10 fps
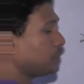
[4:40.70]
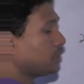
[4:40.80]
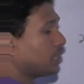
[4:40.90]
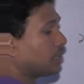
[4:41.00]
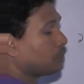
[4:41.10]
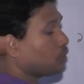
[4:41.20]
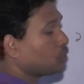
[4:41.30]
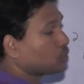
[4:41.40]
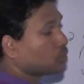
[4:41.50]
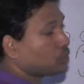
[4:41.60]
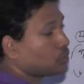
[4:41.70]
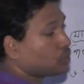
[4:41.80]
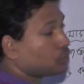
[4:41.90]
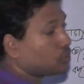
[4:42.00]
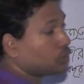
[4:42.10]
পিতার বয়স কত
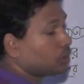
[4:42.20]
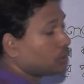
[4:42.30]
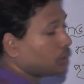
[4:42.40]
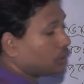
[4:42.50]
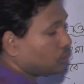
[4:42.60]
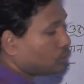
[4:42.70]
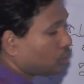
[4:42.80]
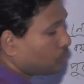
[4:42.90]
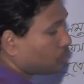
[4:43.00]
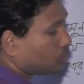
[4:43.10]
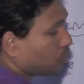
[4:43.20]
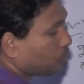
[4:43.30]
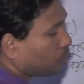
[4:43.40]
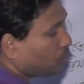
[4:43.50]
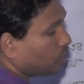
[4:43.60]
দশ বছর
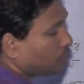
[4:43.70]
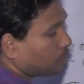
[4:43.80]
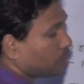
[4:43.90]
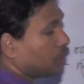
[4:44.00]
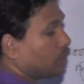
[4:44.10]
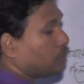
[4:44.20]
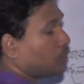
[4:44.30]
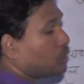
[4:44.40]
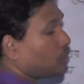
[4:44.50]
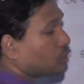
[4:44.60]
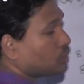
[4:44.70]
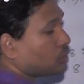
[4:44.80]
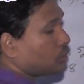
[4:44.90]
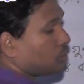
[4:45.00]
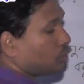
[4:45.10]
পর পিতার বয়স
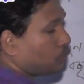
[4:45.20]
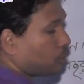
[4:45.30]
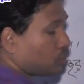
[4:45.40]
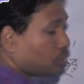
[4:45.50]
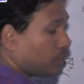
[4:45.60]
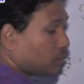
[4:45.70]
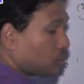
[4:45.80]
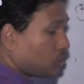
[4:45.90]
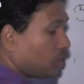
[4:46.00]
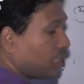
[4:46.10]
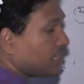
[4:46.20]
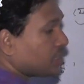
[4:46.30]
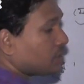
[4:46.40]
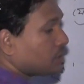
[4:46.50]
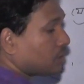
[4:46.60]
বর্তমান চল্লিশ
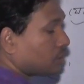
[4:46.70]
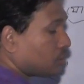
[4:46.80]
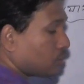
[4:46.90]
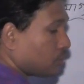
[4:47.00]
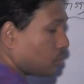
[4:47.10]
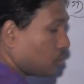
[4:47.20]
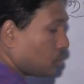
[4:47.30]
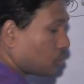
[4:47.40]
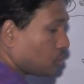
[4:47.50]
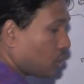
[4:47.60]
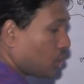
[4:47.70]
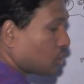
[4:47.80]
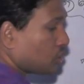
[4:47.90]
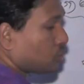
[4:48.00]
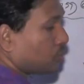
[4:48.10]
যোগ
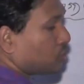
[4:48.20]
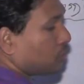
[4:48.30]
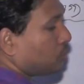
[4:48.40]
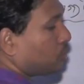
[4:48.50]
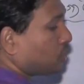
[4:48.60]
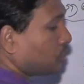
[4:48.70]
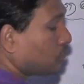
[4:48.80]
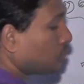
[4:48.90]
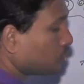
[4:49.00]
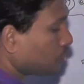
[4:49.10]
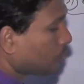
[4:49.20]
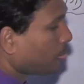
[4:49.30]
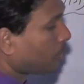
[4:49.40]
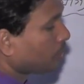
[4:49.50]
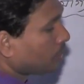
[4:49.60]
দশ সমান সমান পঞ্চাশ বছর
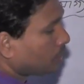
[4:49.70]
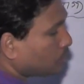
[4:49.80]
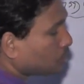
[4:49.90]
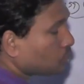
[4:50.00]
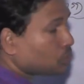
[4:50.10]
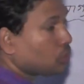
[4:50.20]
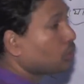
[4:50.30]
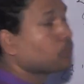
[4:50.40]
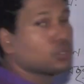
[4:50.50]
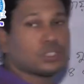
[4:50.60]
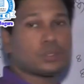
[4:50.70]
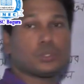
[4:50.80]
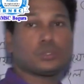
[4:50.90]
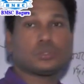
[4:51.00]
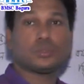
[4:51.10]
উত্তর হলো পঞ্চাশ
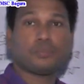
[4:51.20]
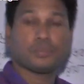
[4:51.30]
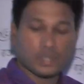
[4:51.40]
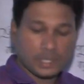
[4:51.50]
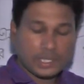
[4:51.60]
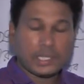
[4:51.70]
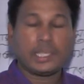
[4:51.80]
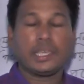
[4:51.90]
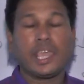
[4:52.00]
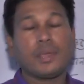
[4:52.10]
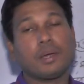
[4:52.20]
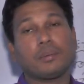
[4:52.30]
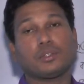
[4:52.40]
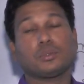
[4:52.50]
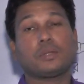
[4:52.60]
বছর
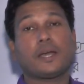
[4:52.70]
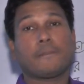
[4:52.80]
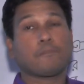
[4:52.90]
এইভাবে তোমরা